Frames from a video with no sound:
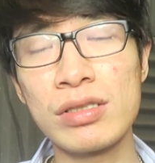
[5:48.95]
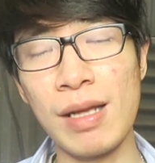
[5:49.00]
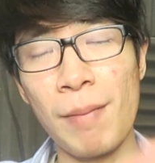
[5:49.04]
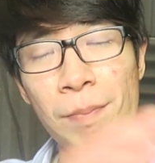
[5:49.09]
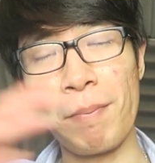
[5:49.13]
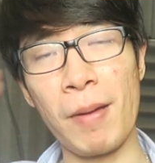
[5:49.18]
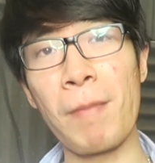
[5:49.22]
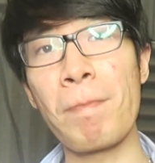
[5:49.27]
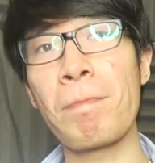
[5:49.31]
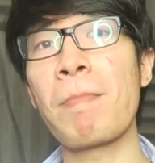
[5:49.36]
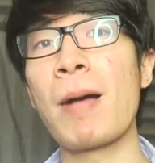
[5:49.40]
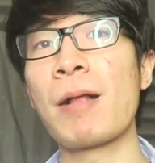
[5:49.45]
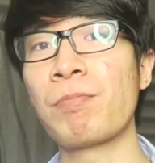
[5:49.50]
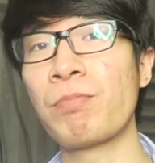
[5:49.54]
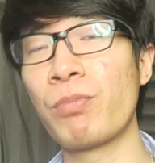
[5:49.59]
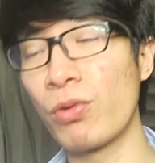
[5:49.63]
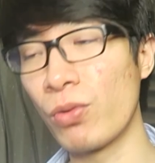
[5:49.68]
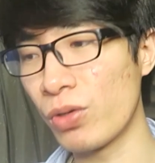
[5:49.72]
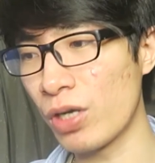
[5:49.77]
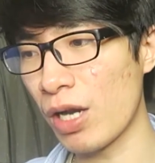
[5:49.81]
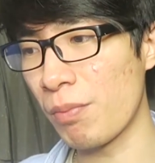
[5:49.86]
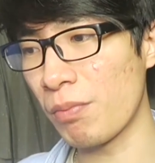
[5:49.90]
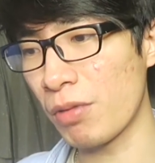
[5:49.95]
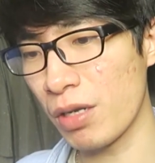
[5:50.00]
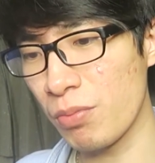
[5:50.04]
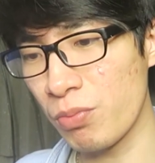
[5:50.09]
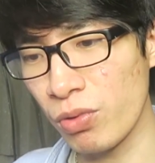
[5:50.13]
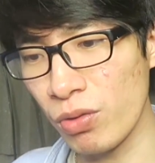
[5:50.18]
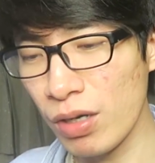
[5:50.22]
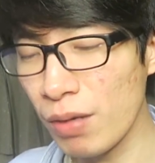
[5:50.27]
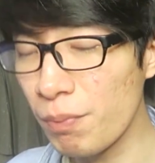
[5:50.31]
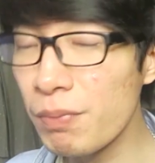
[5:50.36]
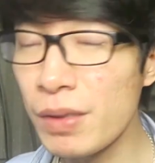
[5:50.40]
sampai 46
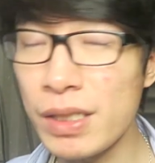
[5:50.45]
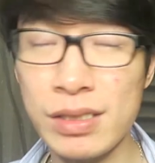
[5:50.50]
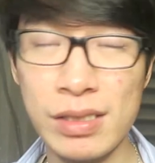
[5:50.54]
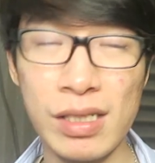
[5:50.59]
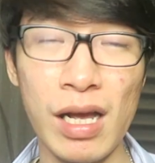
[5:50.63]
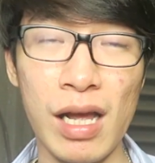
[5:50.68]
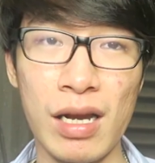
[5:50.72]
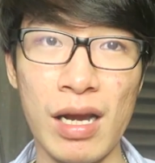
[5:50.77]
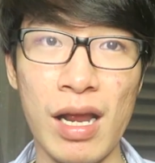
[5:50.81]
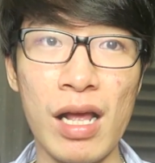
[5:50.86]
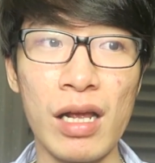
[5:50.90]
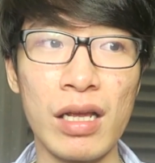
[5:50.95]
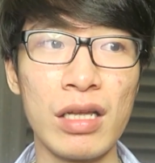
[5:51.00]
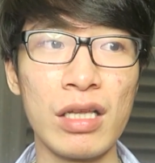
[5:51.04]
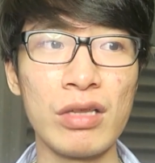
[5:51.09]
ribu lebih sekarang